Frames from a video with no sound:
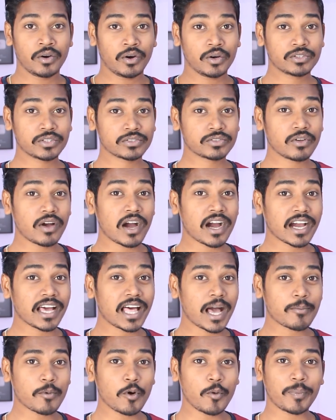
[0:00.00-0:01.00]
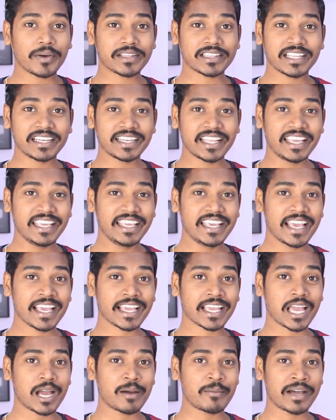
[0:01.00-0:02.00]
और दोस्तों अगर आपको पता नहीं है
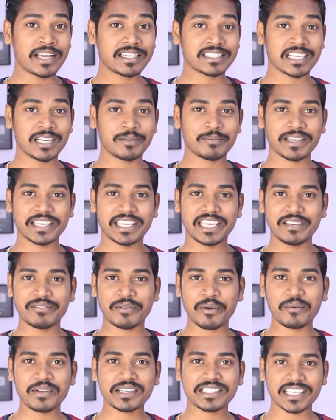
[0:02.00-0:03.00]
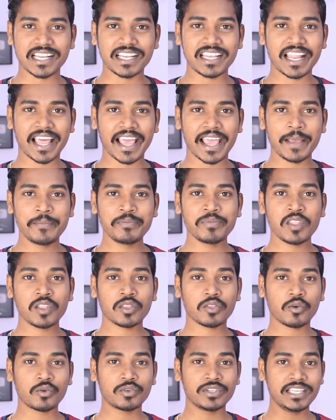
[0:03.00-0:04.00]
कि हमारे चैनल पर गिव अवे चल रहा है
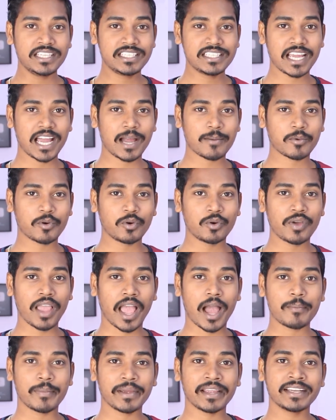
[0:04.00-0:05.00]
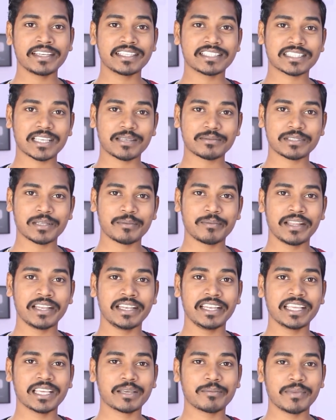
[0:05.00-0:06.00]
तो नीचे आपको यहाँ पे डिस्क्रिप्शन में
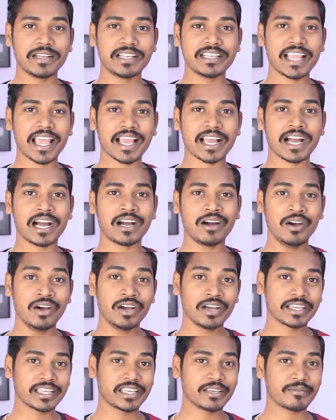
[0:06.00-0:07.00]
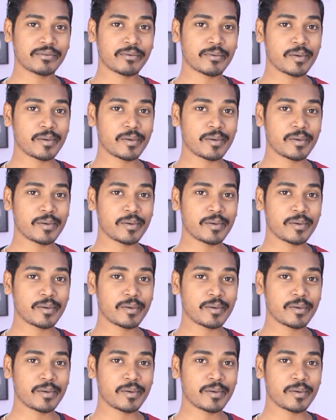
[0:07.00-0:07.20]
लिंक मिल जाएगा गिव